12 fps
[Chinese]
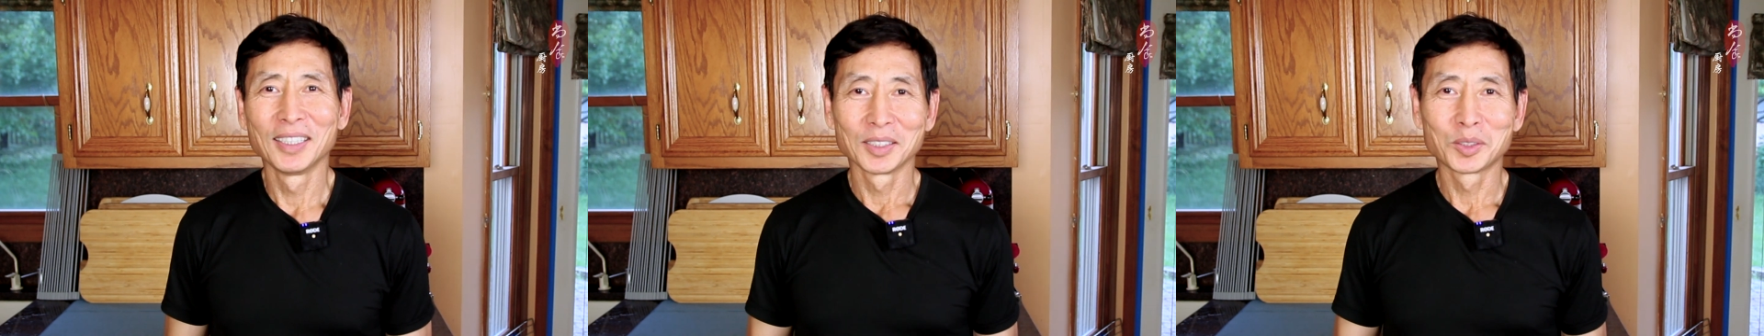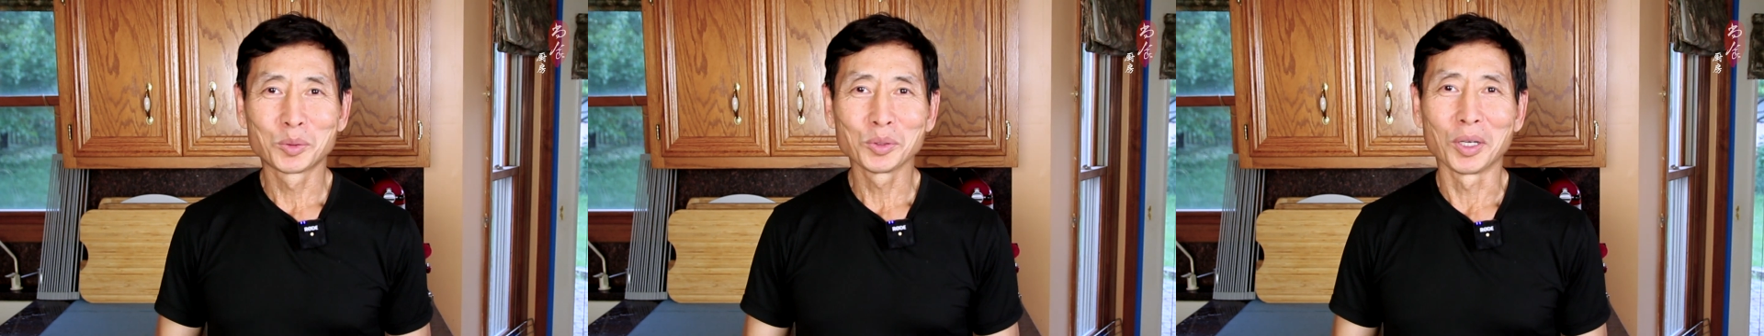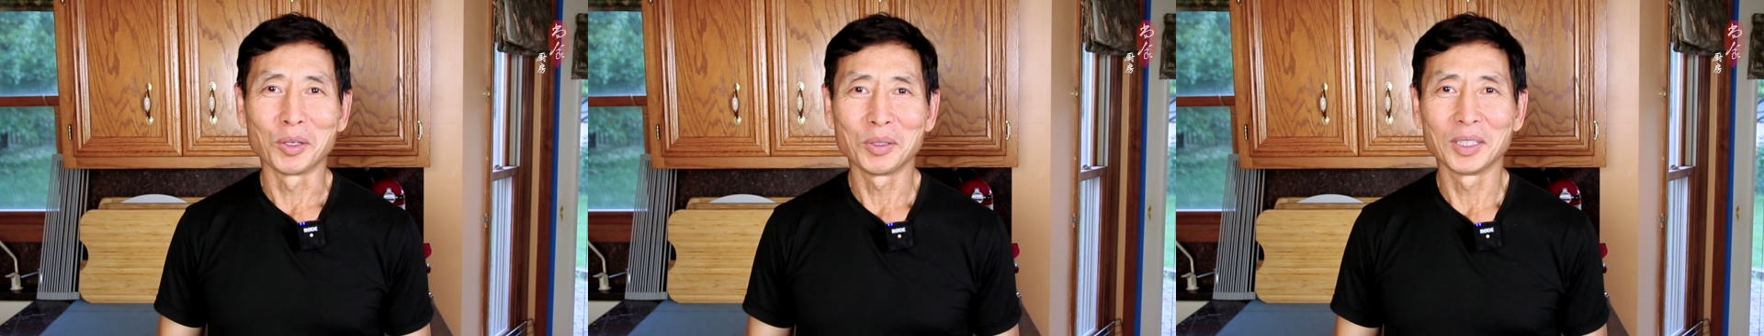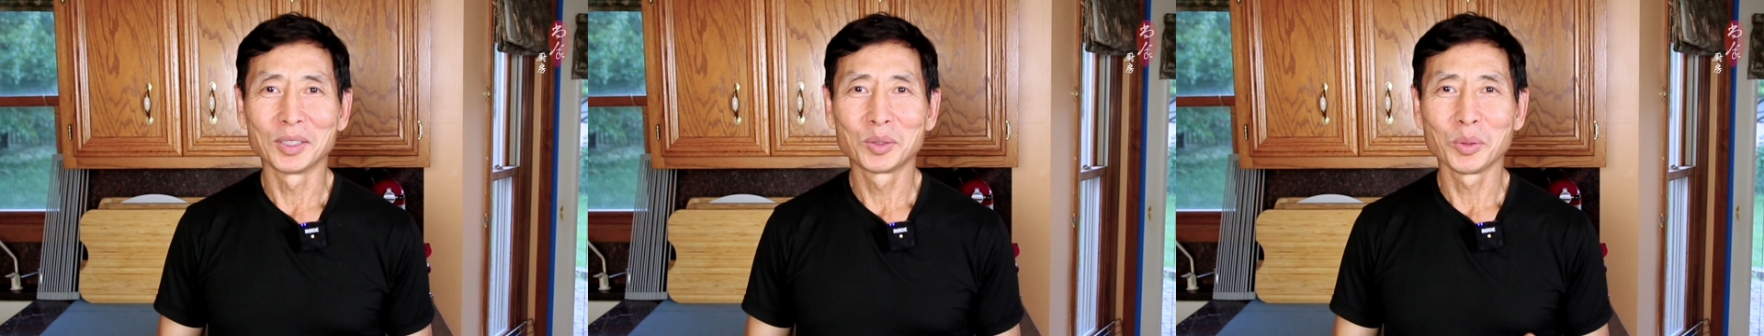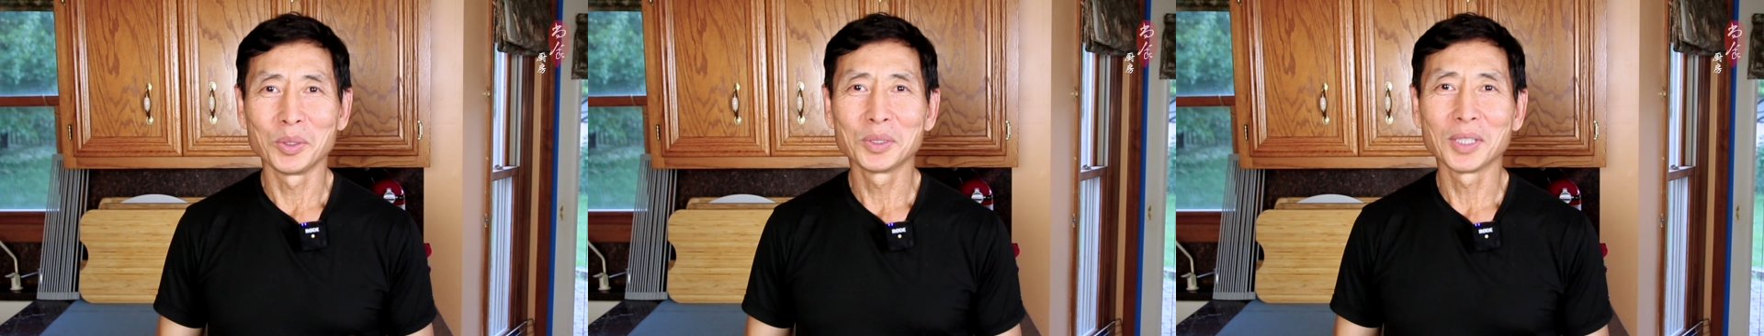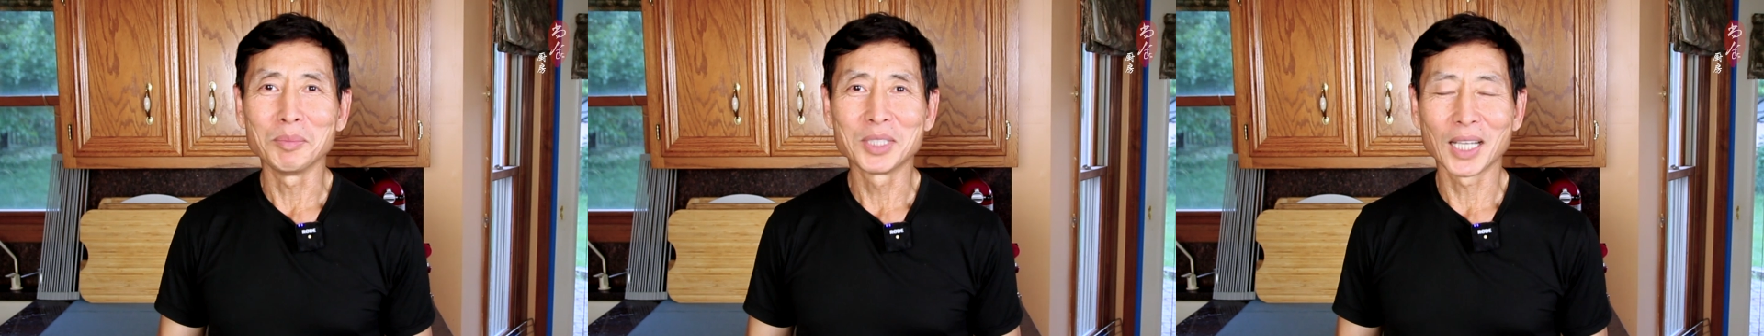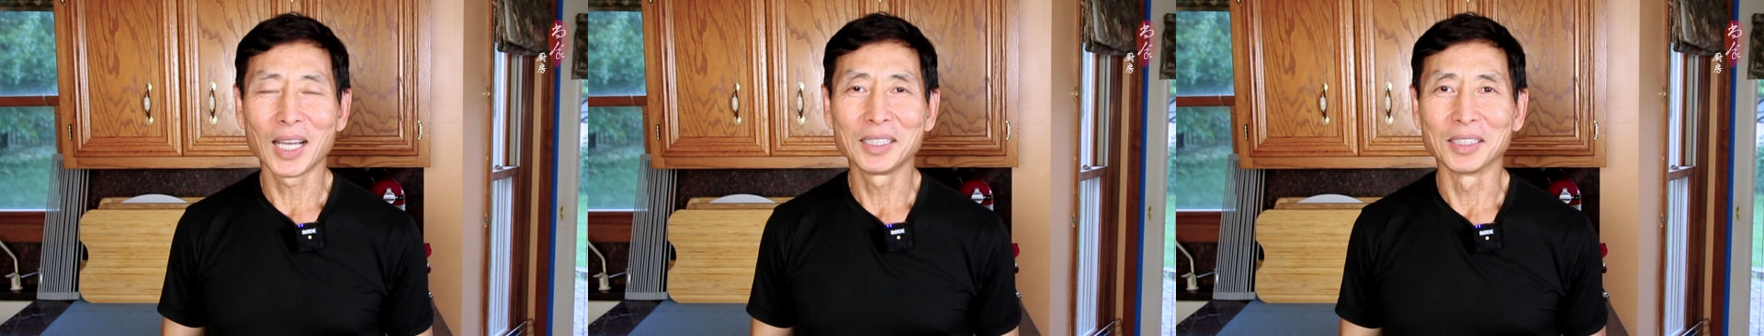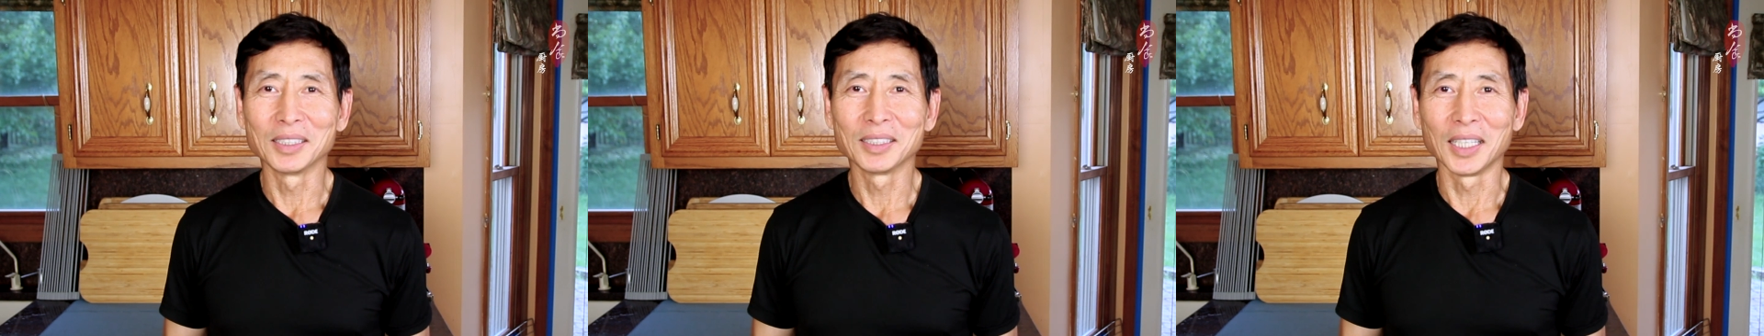这猪头啊，对于咱们家
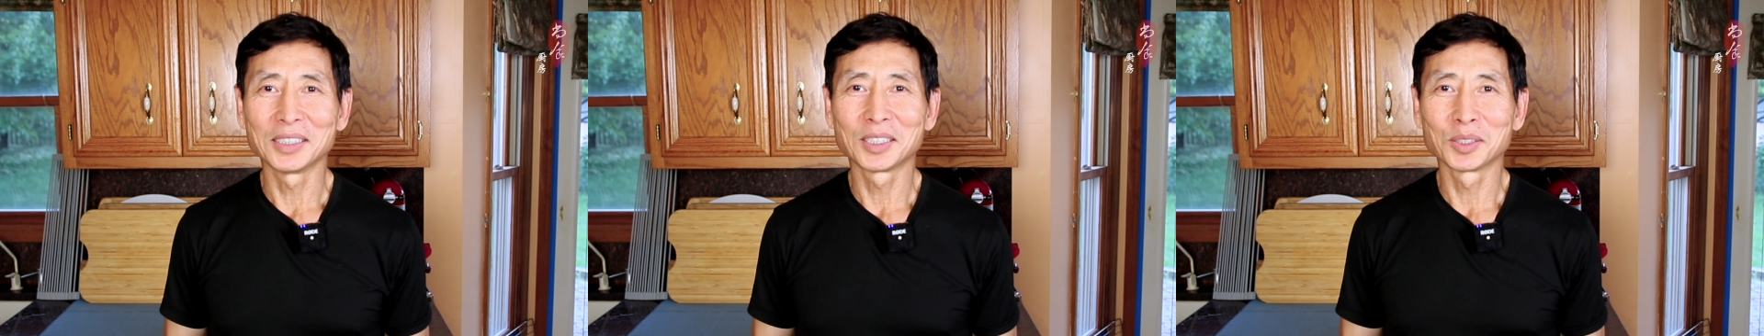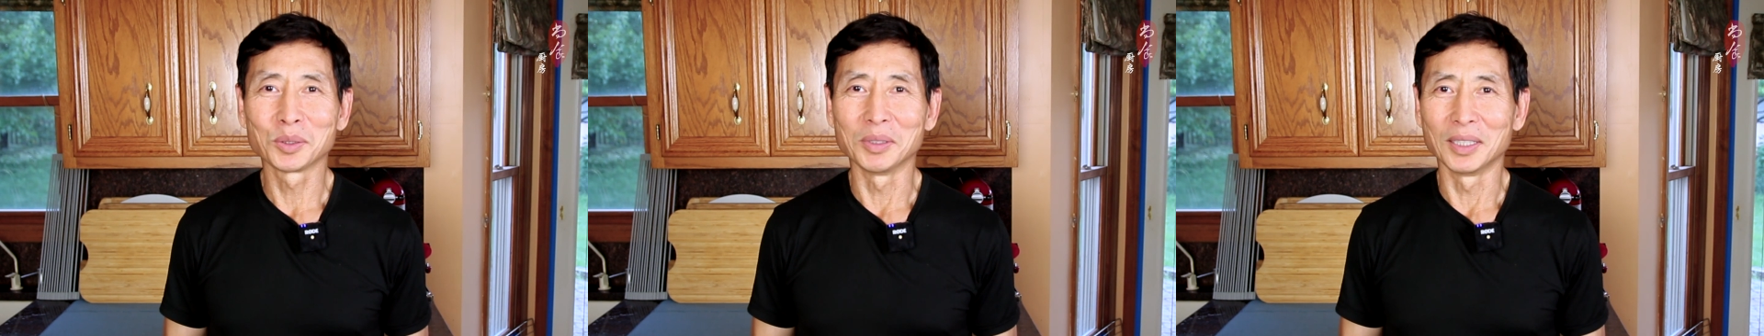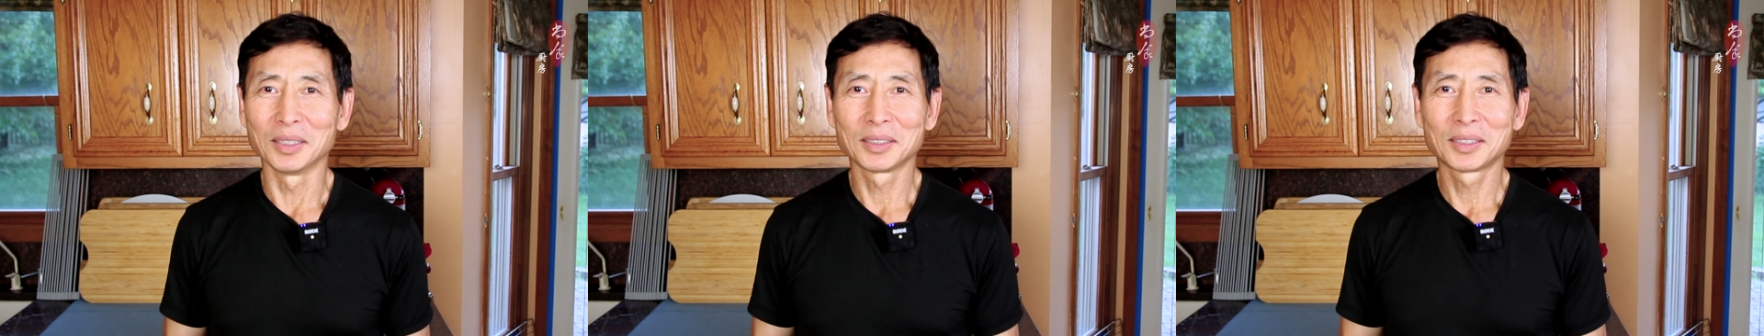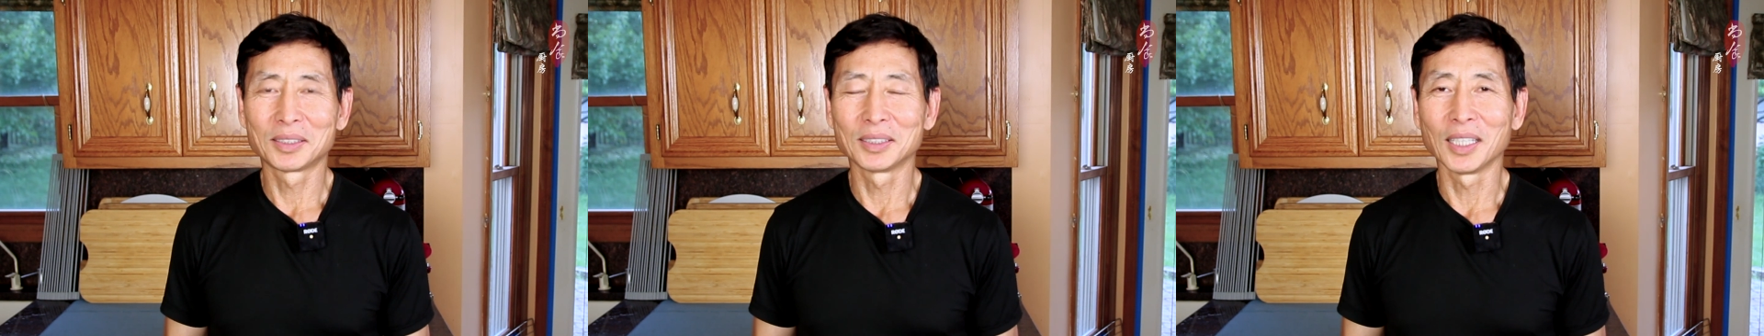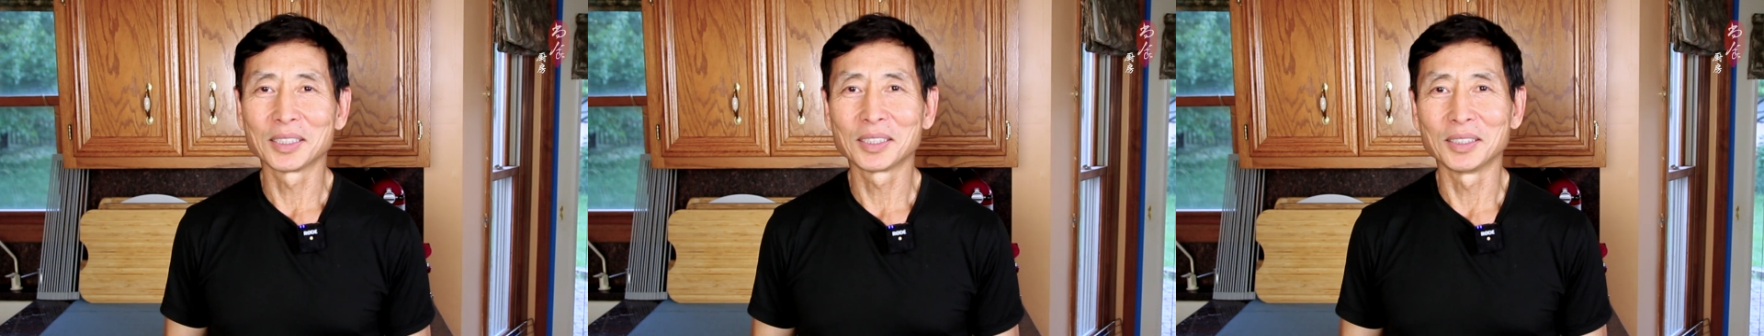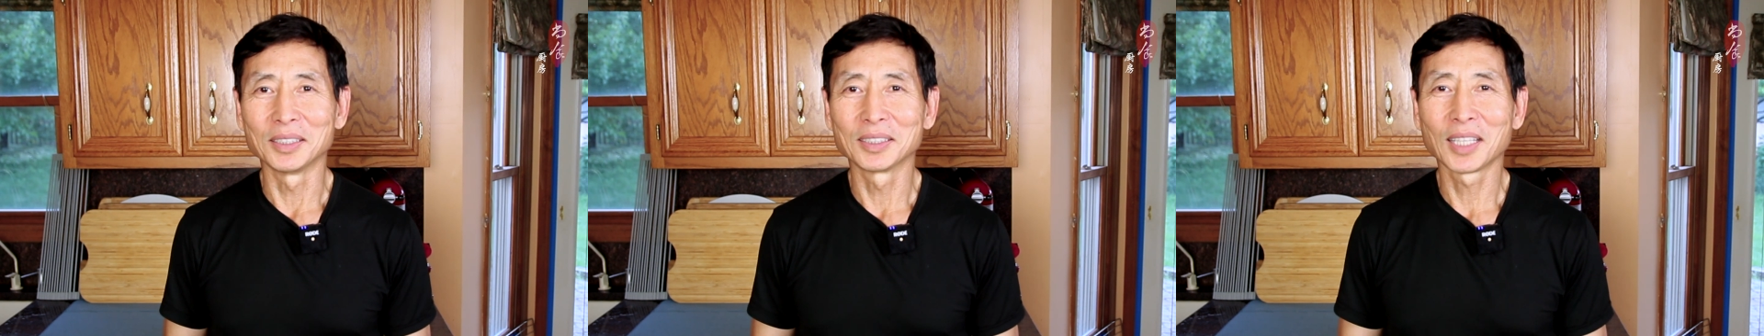庭来制作实在是